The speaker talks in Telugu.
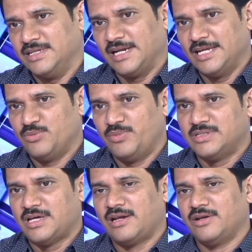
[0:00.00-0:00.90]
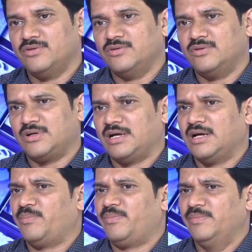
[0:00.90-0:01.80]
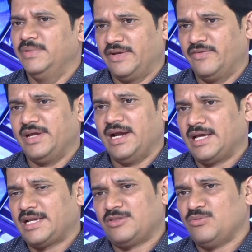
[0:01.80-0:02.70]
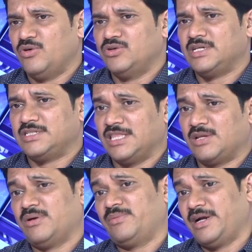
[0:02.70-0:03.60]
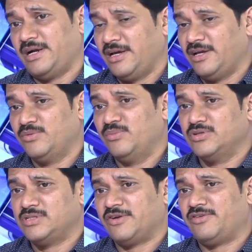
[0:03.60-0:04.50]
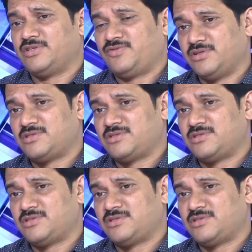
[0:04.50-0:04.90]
రైతు బజార్లు ఒక ఇరవై ఏళ్ల క్రితం బహుశా చంద్రబాబు నాయుడు గారు బహుశా ఫస్ట్